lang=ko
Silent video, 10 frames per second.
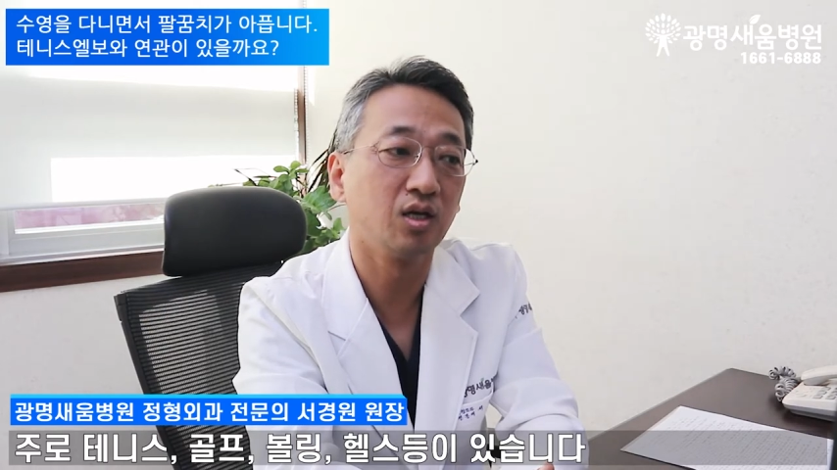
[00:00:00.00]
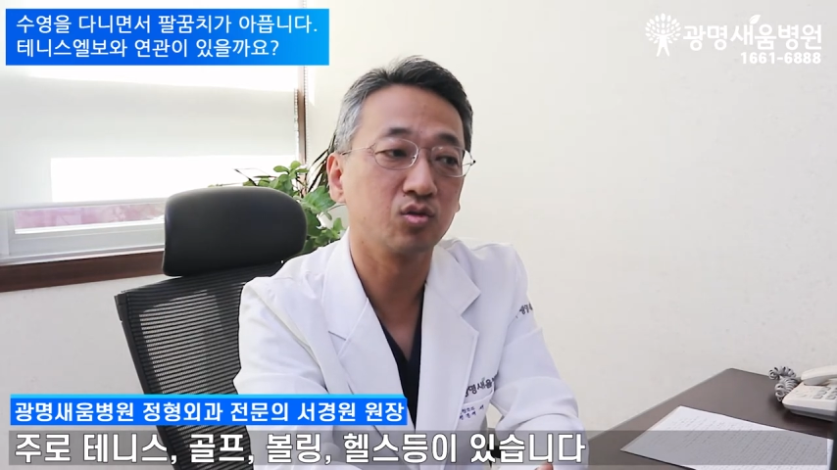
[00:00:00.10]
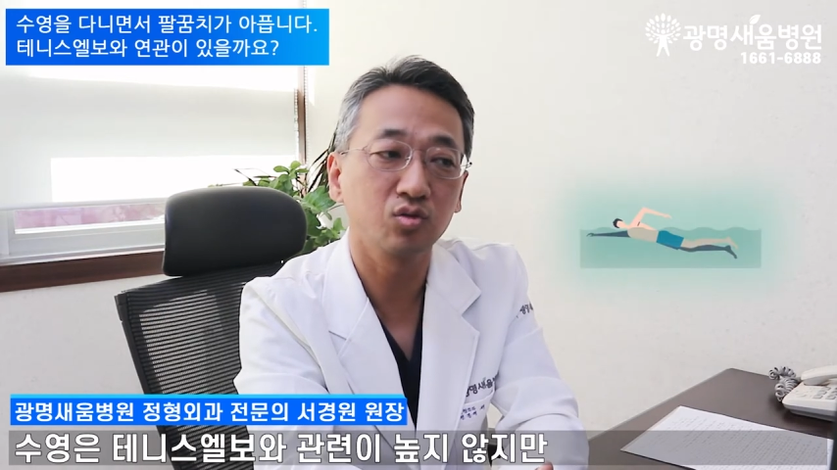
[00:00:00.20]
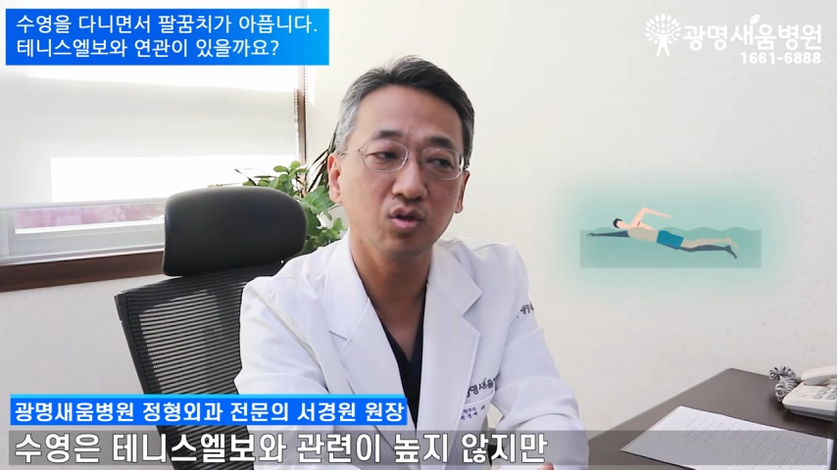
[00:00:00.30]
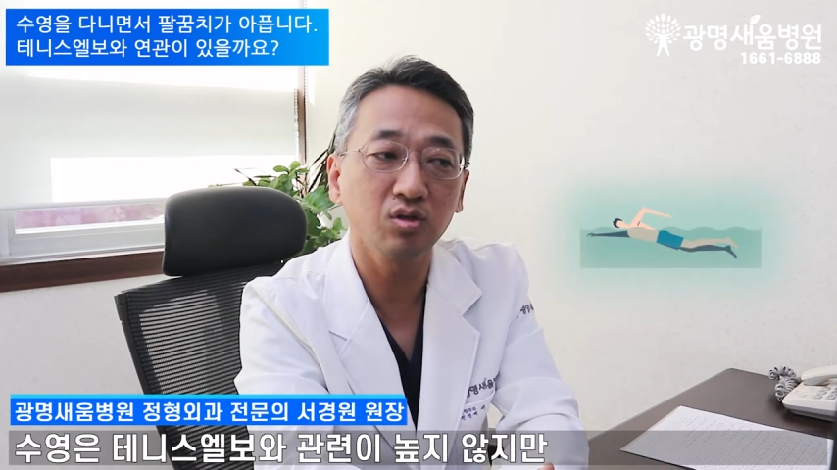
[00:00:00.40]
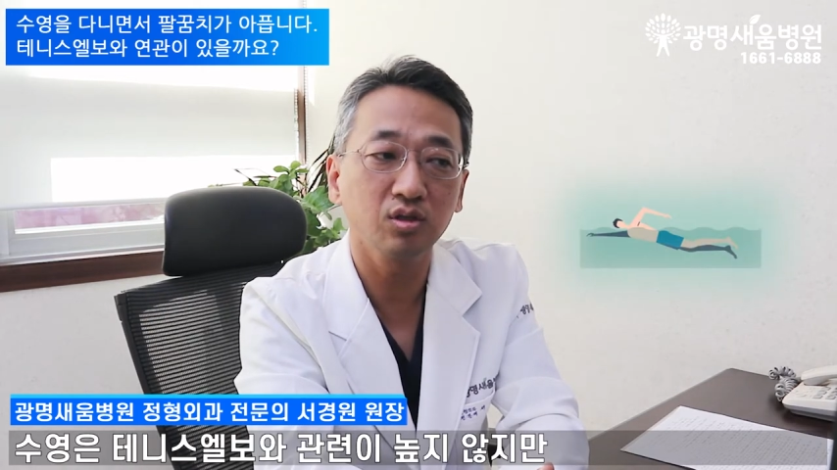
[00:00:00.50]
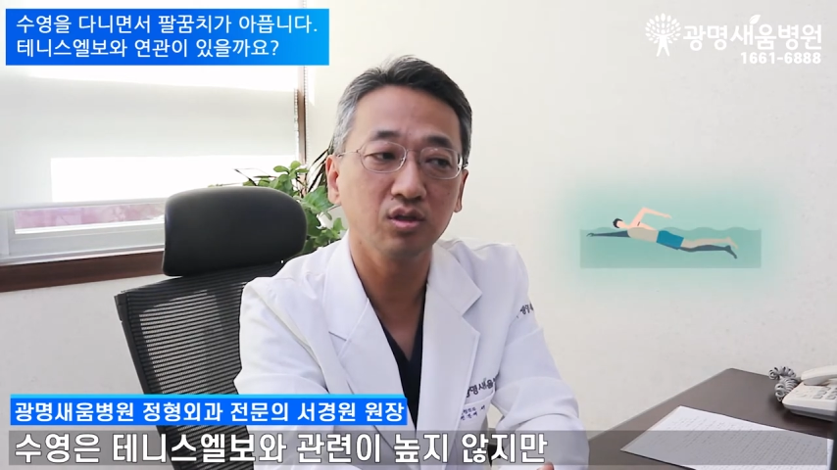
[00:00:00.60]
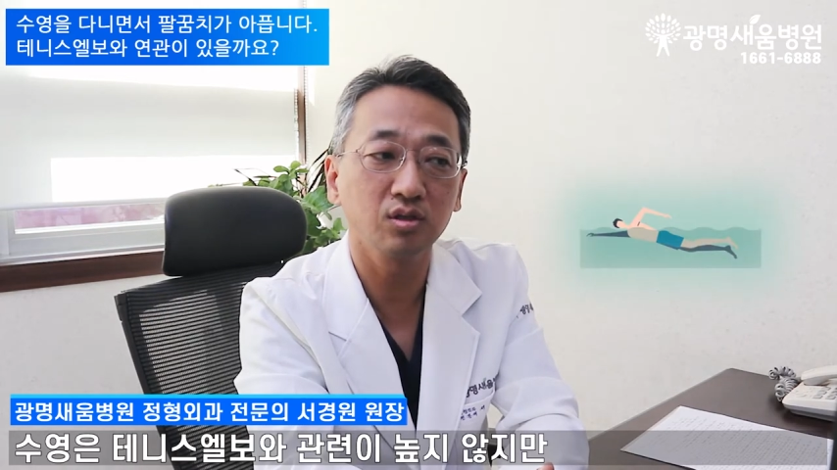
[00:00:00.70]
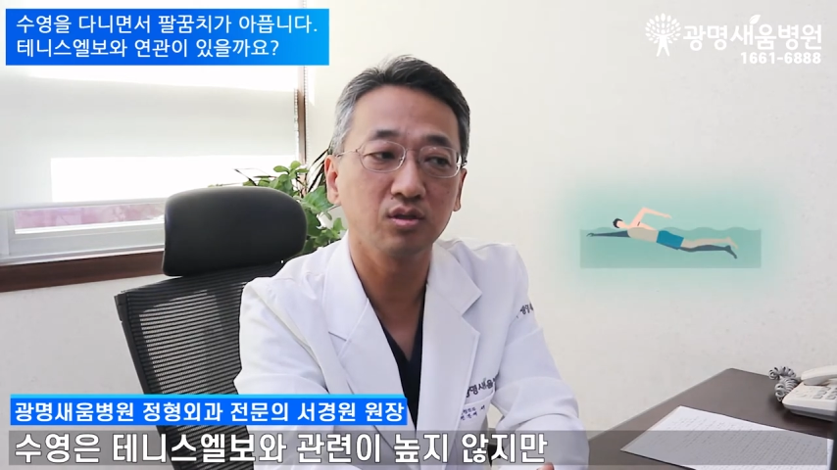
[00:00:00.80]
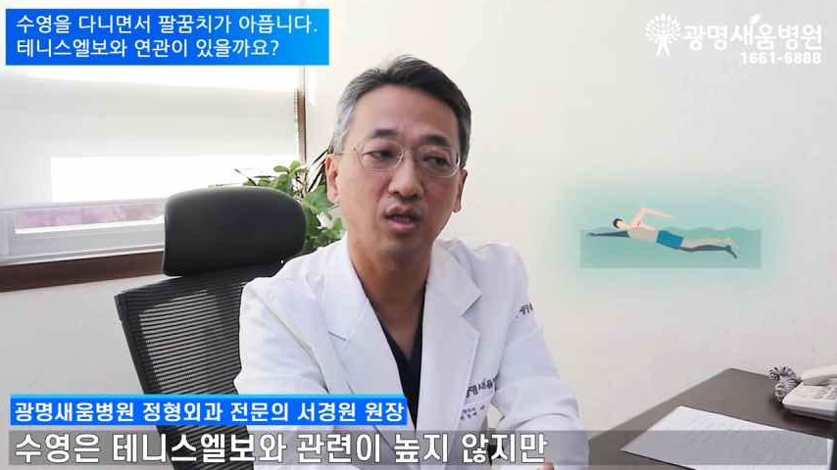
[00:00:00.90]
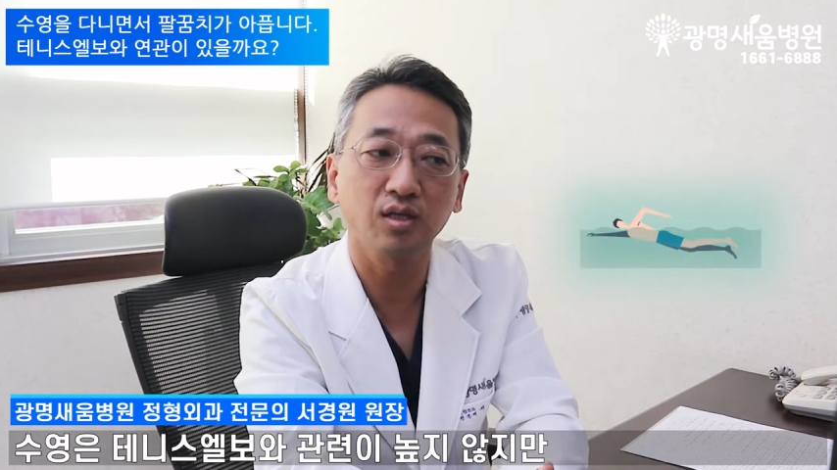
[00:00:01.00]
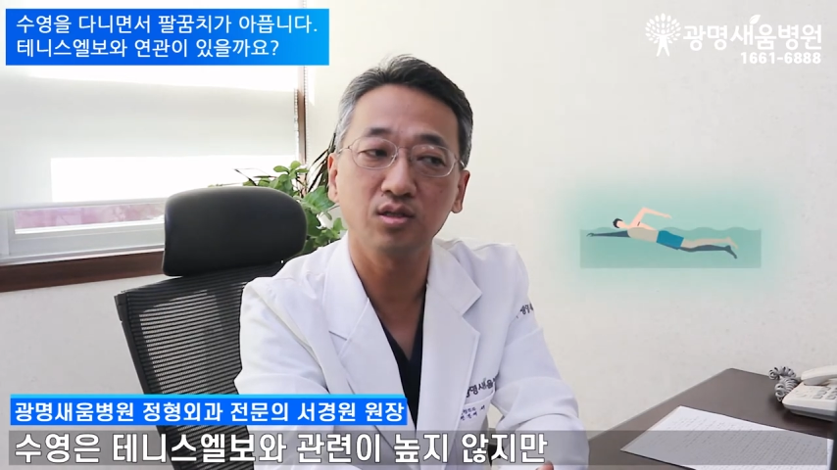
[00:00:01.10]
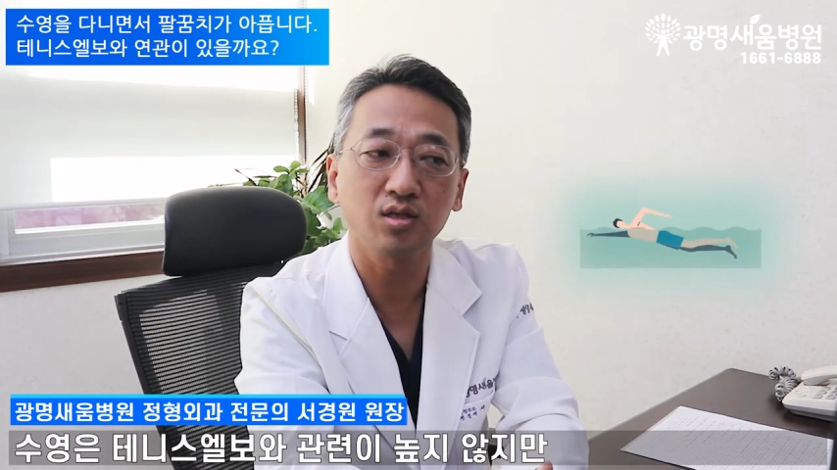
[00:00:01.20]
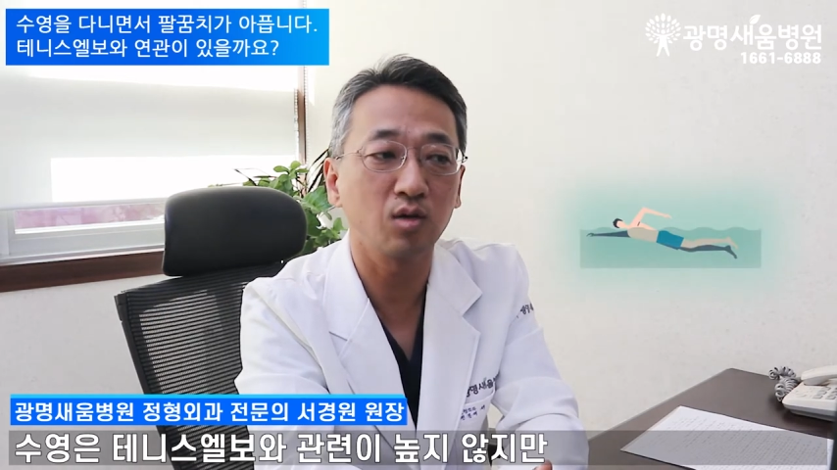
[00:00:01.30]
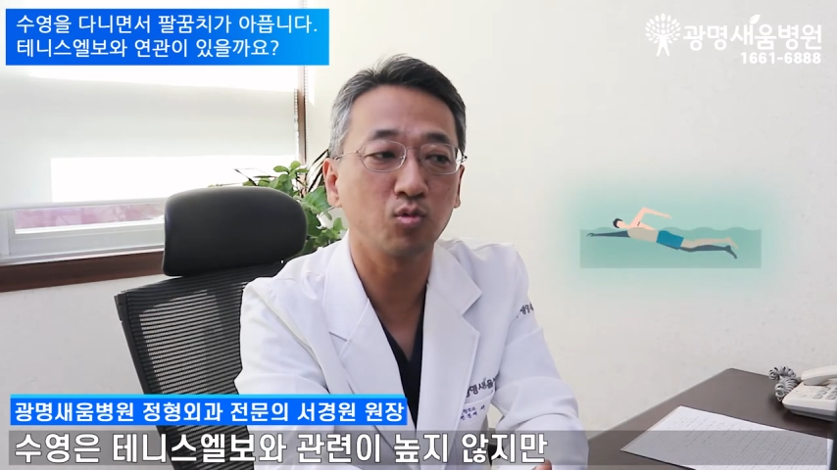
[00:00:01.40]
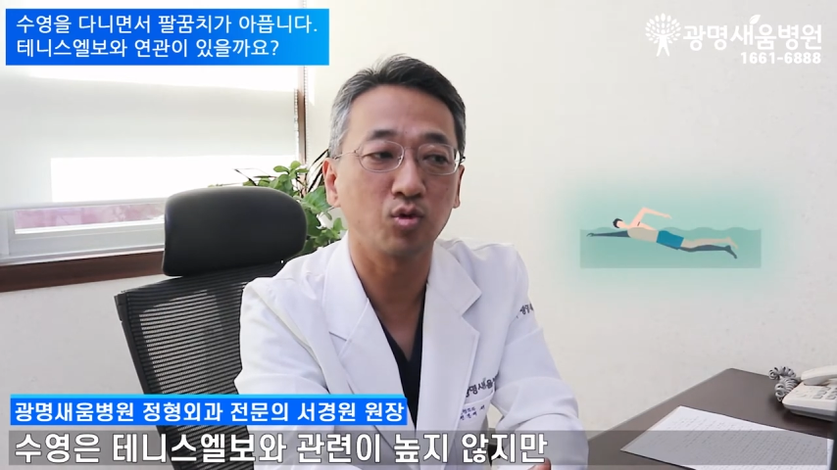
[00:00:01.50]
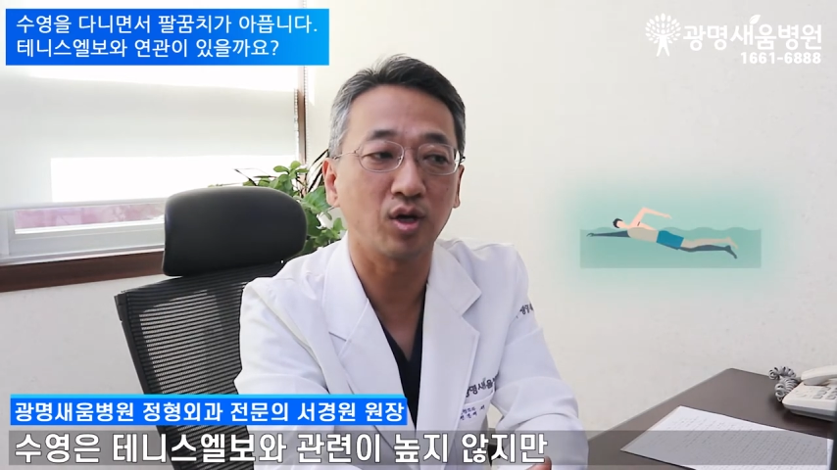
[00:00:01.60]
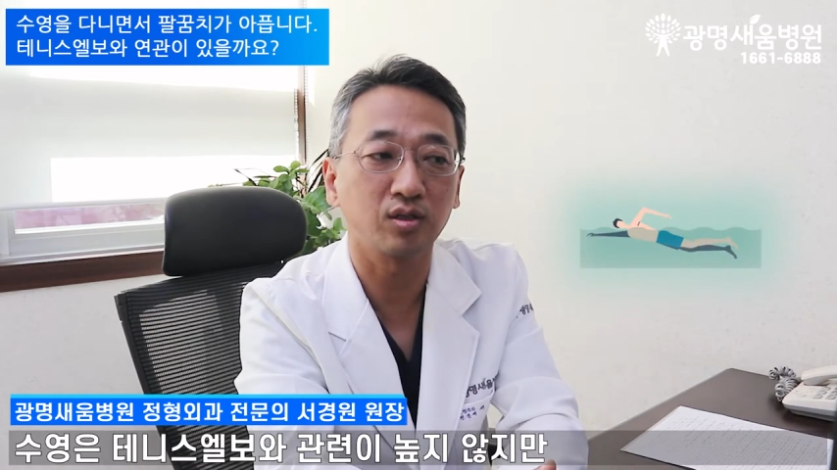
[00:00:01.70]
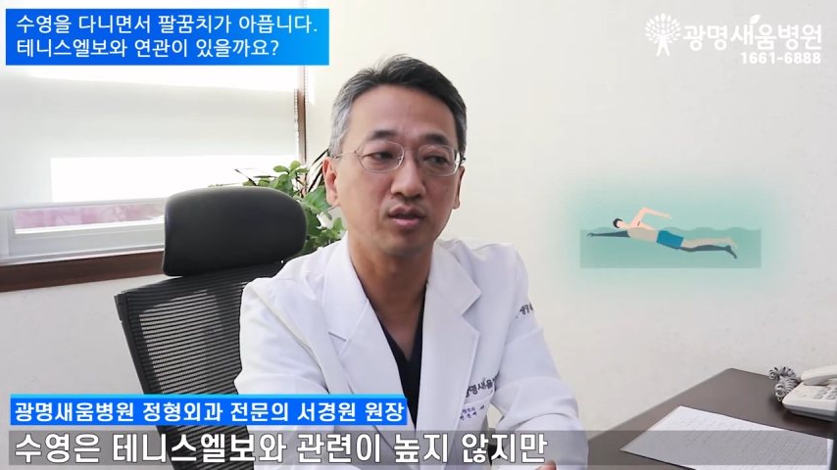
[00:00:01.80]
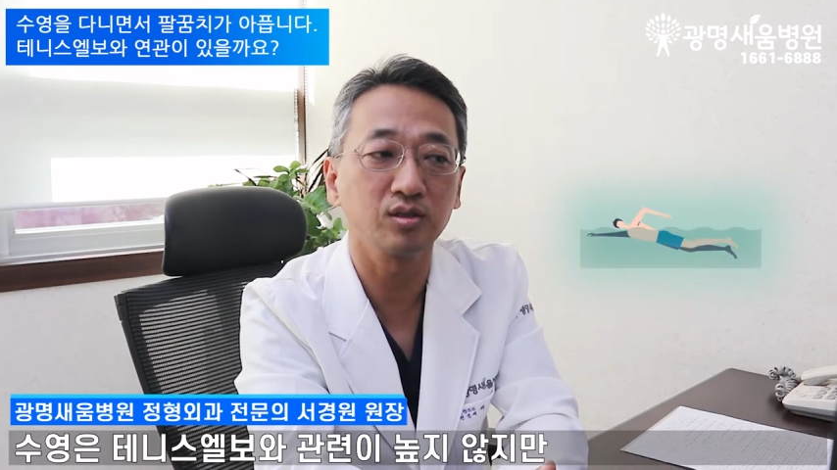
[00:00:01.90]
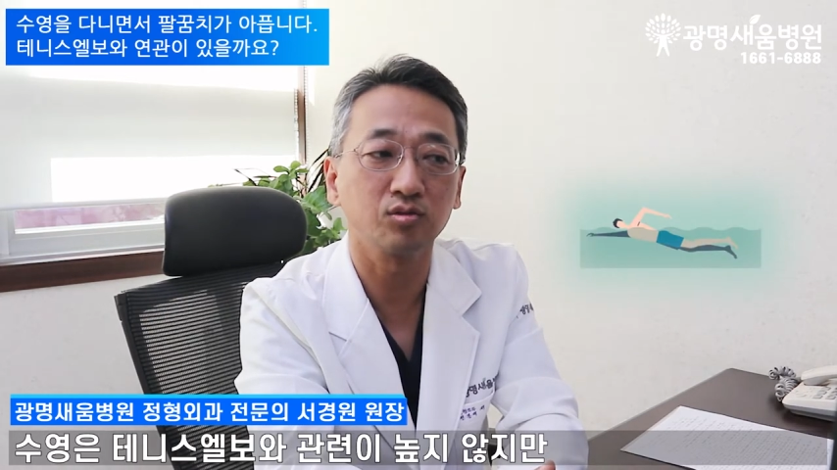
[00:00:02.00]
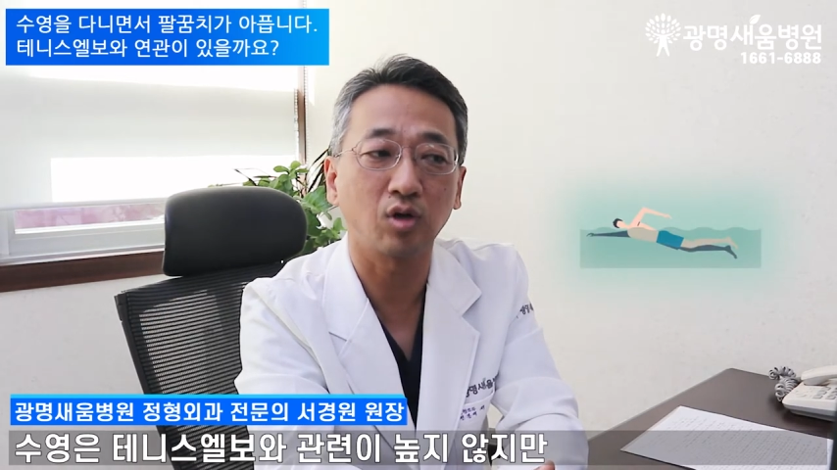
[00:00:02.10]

수영은 테니스 엘보랑은